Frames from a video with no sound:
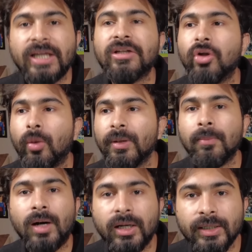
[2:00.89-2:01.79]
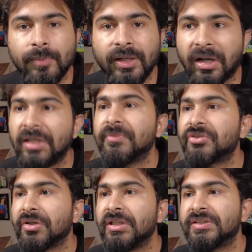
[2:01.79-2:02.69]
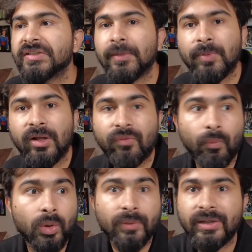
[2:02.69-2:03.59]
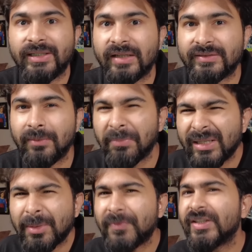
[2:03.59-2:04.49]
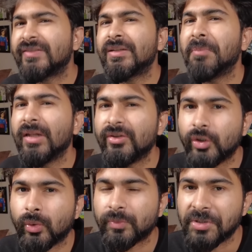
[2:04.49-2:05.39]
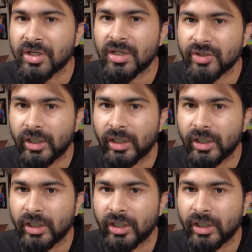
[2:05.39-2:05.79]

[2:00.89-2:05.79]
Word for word: एक नॉर्मल मार्केट में रहीम स्टर्लिंग जैसा प्लेयर फॉर वट एवर हीज डन मिनिमम सिक्सटी मिलियन यूरोज में जाना